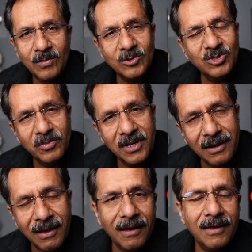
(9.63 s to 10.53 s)
मुझसे
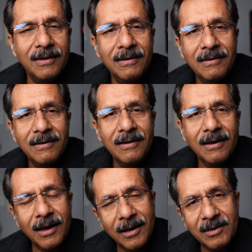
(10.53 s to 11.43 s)
मिलने आए
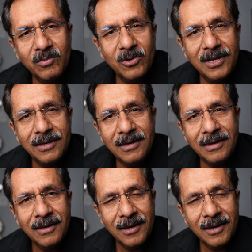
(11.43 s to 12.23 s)
आके बोले कि